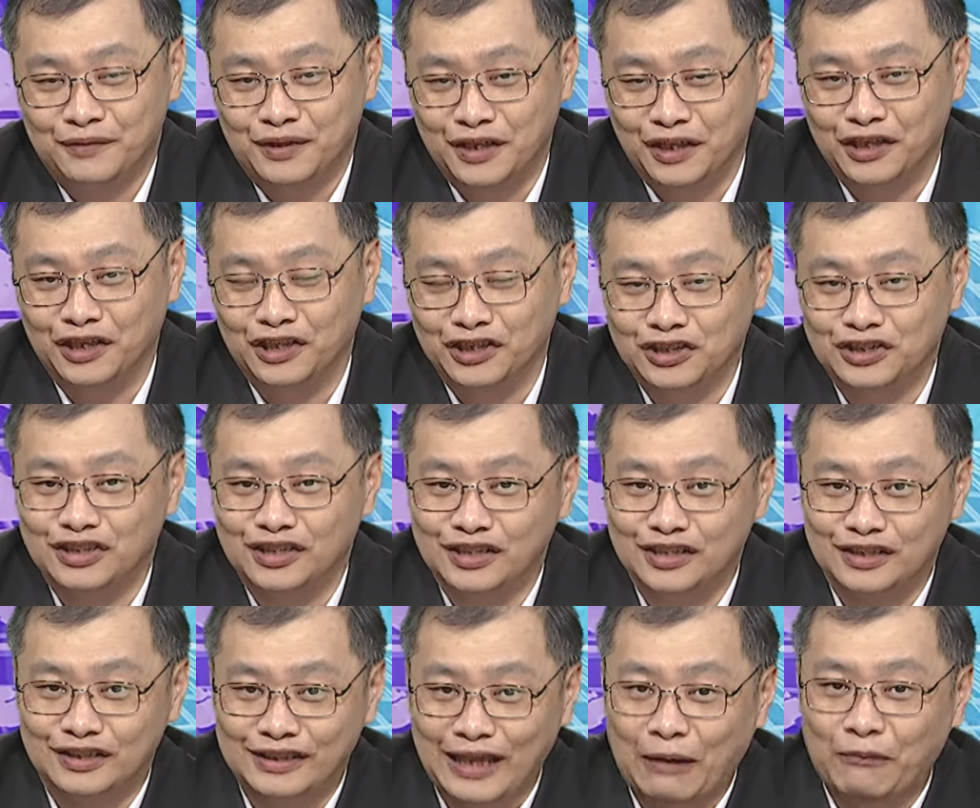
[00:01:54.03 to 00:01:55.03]
可能就
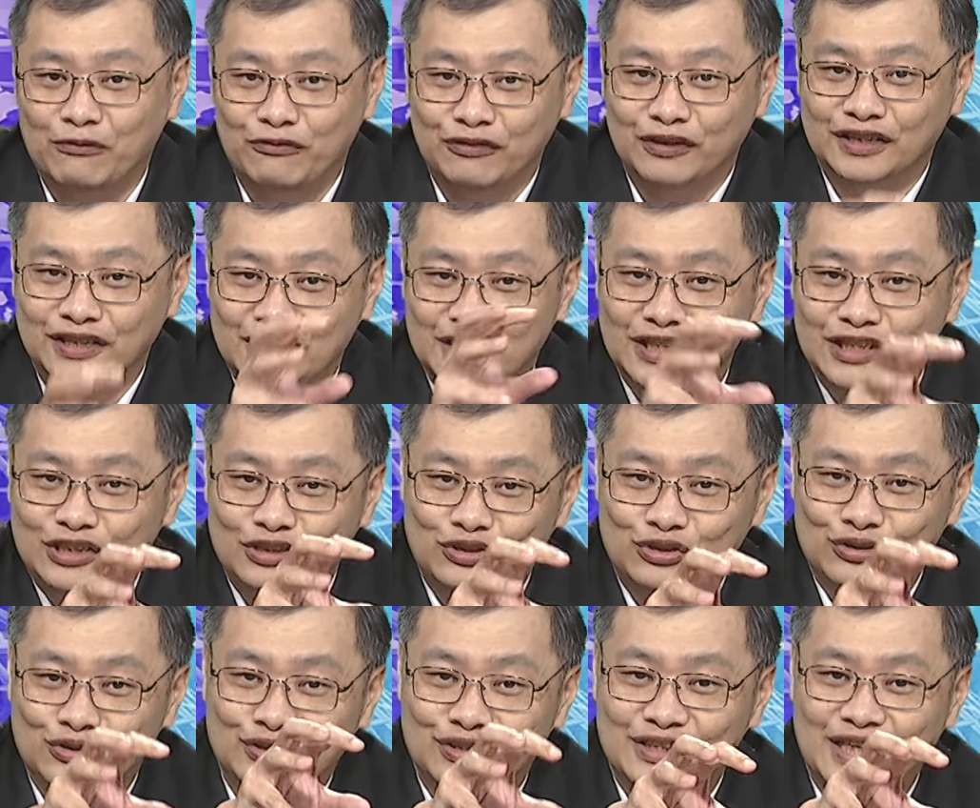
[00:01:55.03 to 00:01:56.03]
是大部分是依
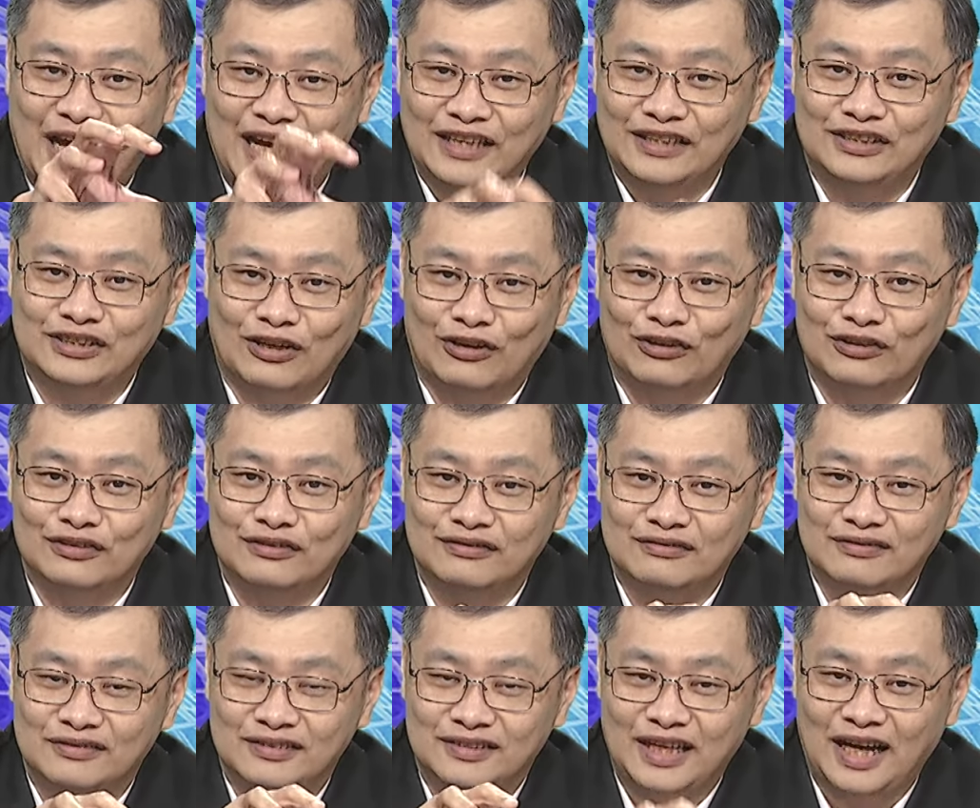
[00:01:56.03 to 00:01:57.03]
据那一周
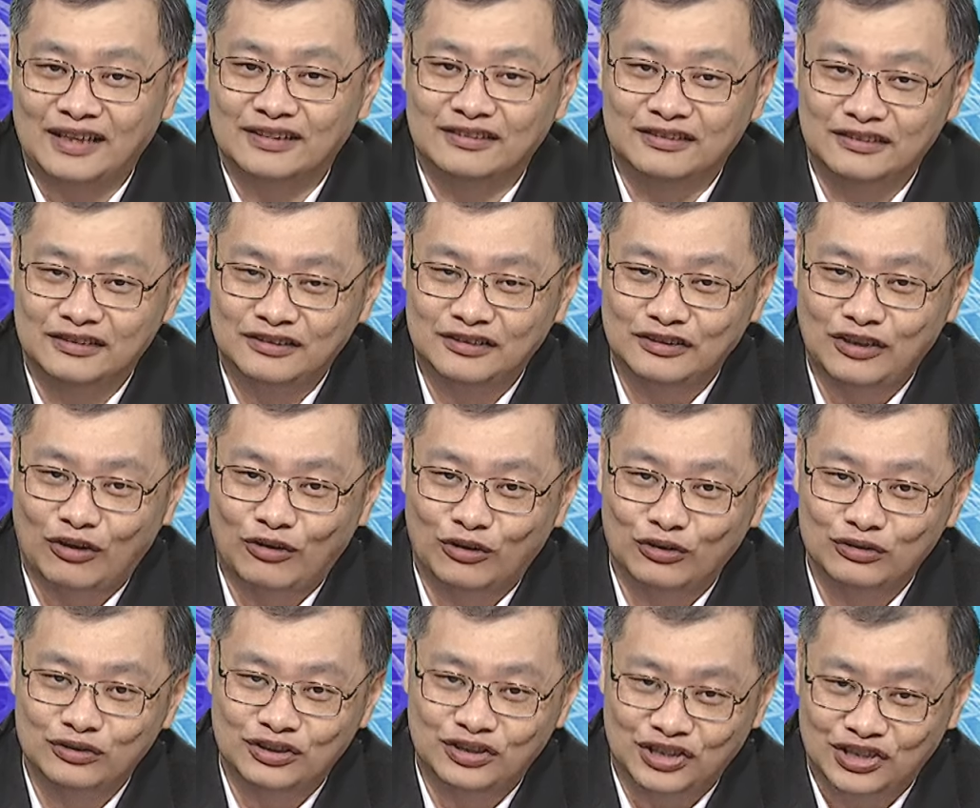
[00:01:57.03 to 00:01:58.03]
看
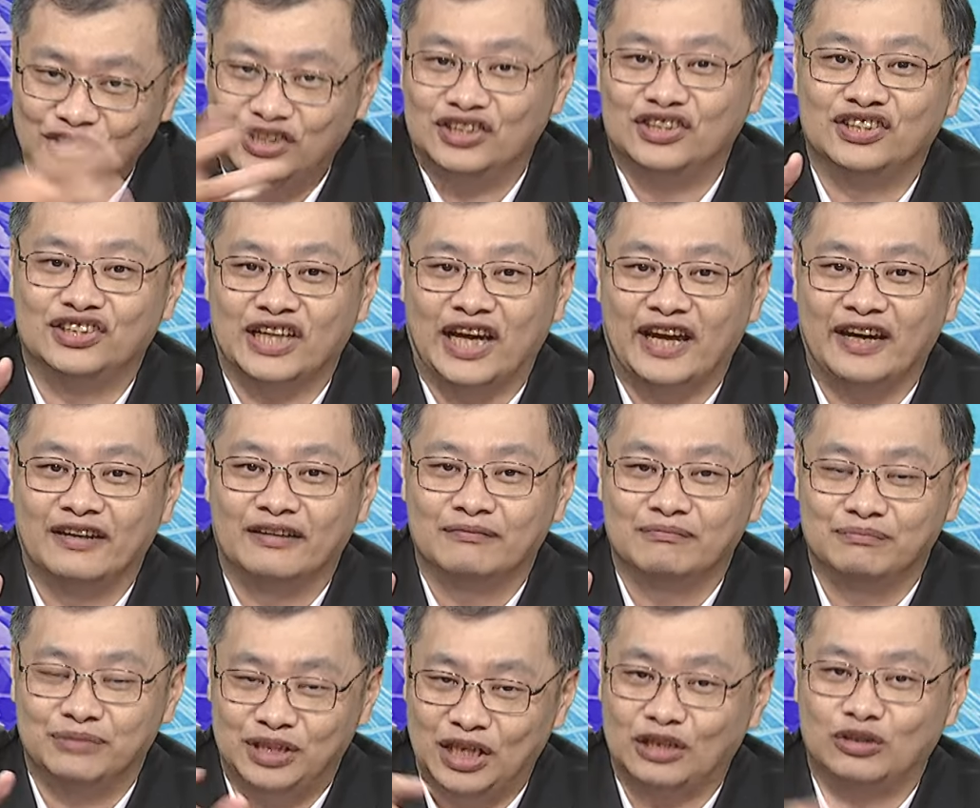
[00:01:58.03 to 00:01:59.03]
都支持谁
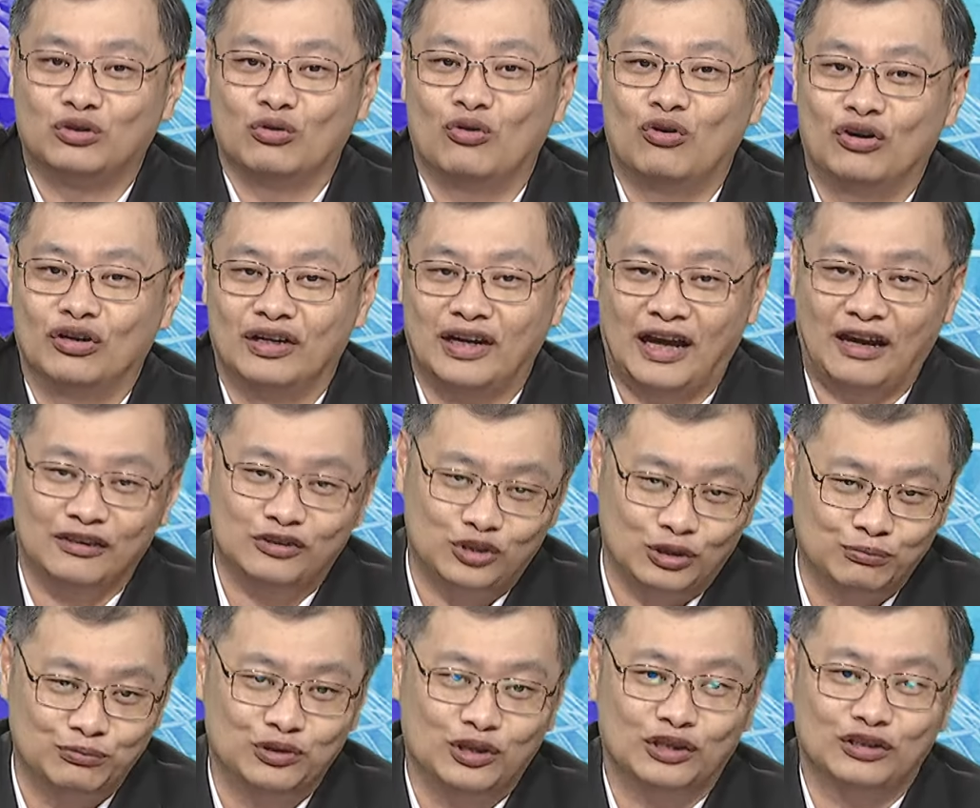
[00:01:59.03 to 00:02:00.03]
比较多，然后
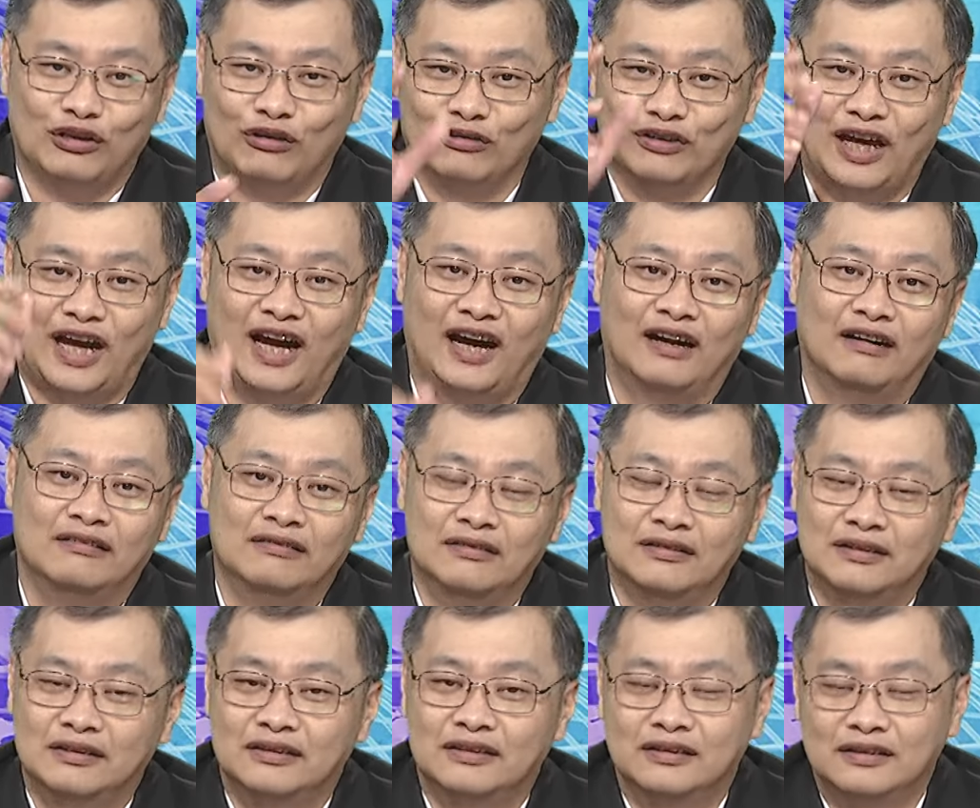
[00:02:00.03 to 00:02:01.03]
全部都投他，
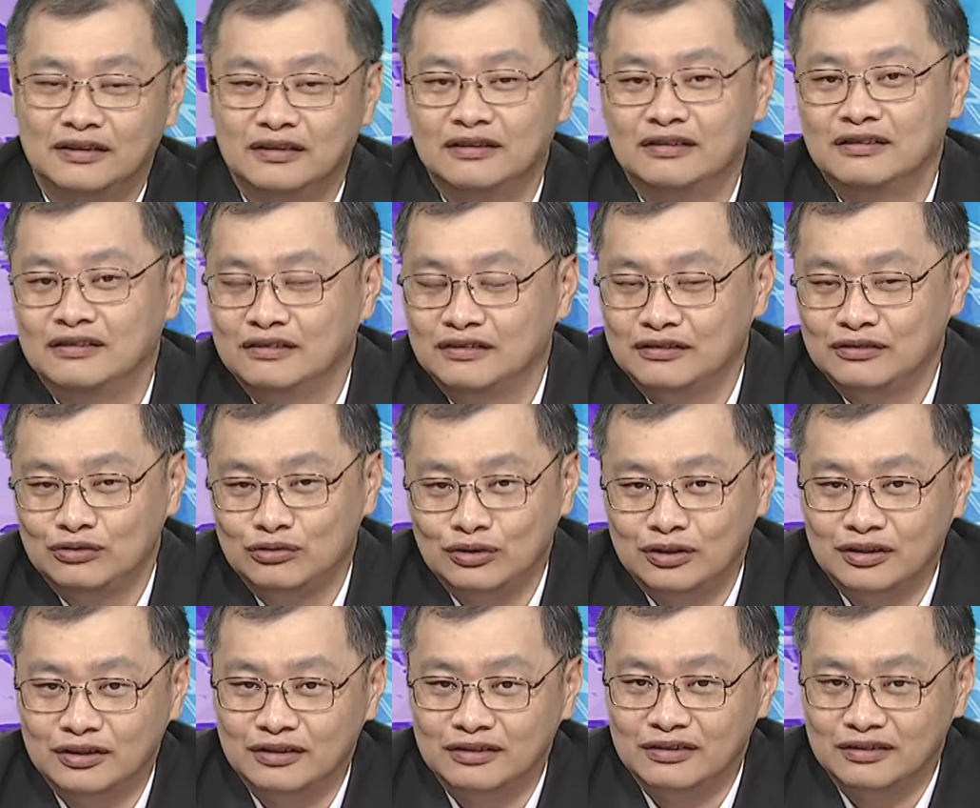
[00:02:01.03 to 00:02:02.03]

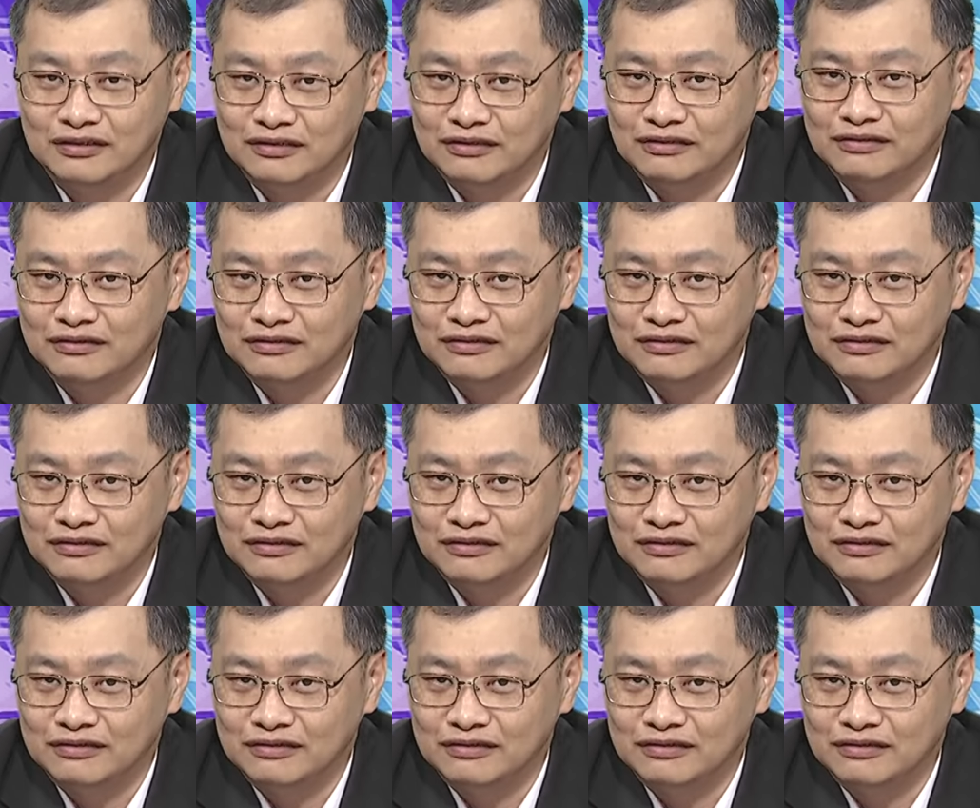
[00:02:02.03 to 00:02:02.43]
所以